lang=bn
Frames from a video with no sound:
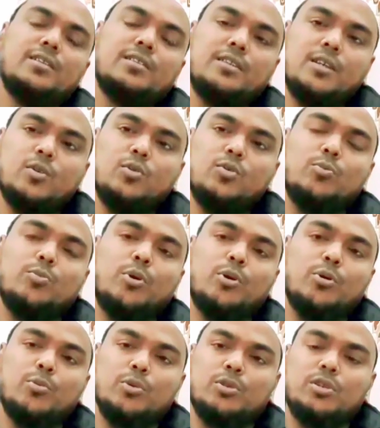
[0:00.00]
সে কোনো
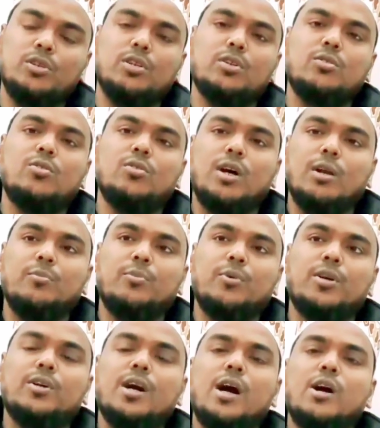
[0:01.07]
পরবর্তীতে খোলার
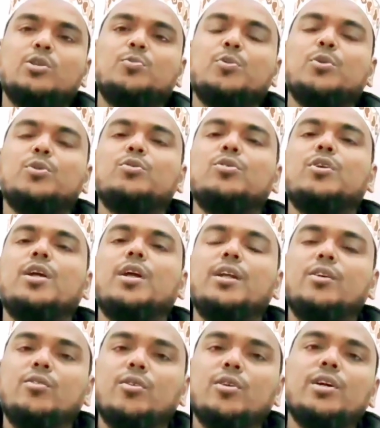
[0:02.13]
পর কাগজপত্র
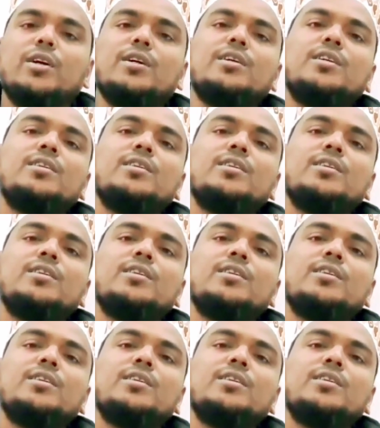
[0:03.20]
রেডি করে